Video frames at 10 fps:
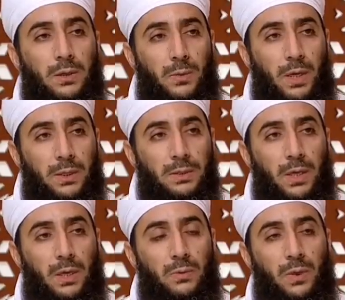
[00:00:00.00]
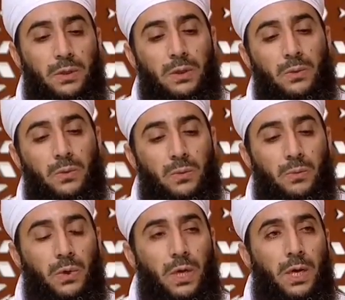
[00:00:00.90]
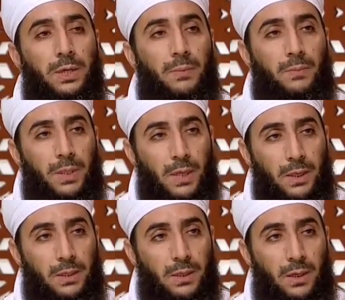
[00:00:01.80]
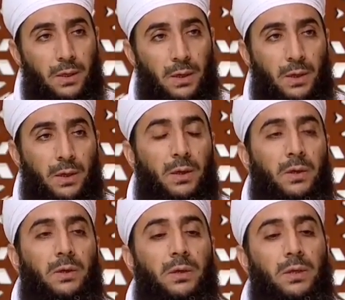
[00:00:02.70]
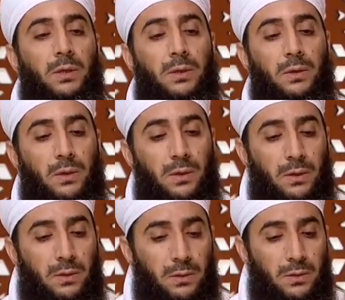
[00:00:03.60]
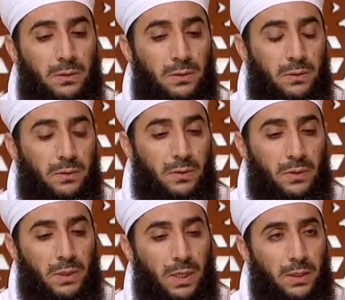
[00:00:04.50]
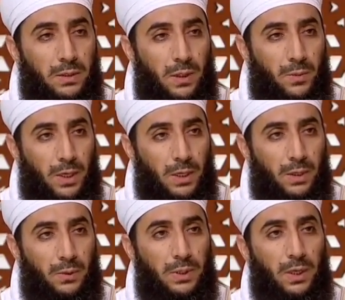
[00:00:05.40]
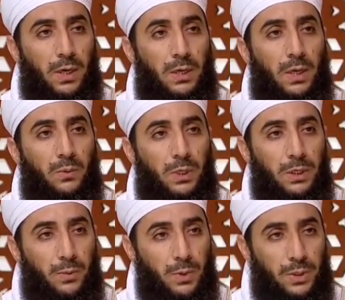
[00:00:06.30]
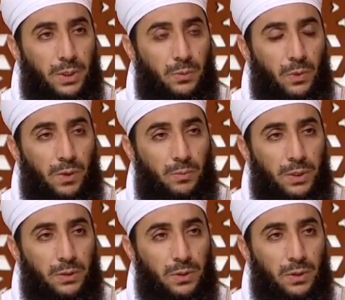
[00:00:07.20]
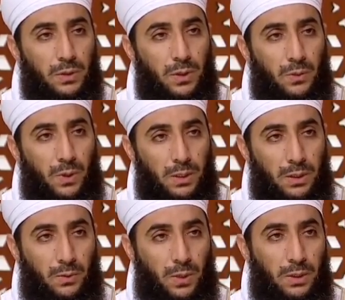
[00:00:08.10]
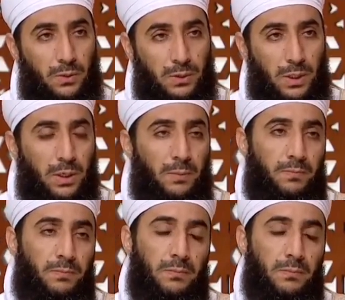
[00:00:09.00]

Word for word: لما أتاه وأنه معاد بذلك لله تبارك وتعالى ولنبيه محمد صلى الله عليه وآله وسلم